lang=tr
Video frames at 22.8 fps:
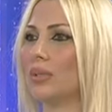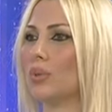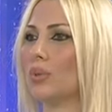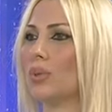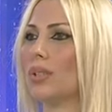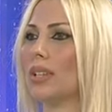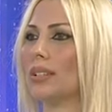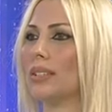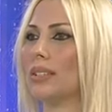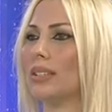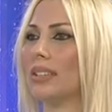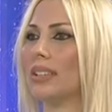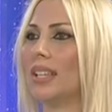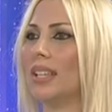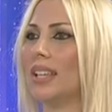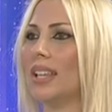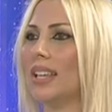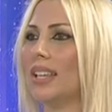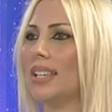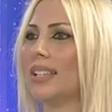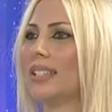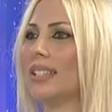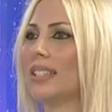Sürekli
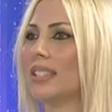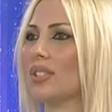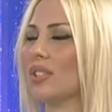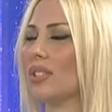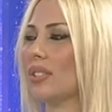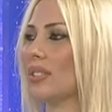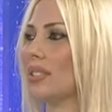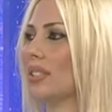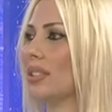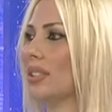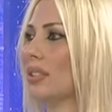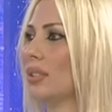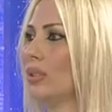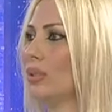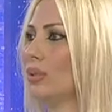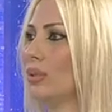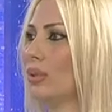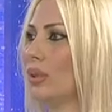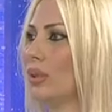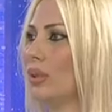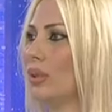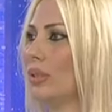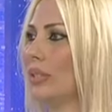X ışınları
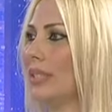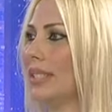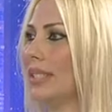alıyor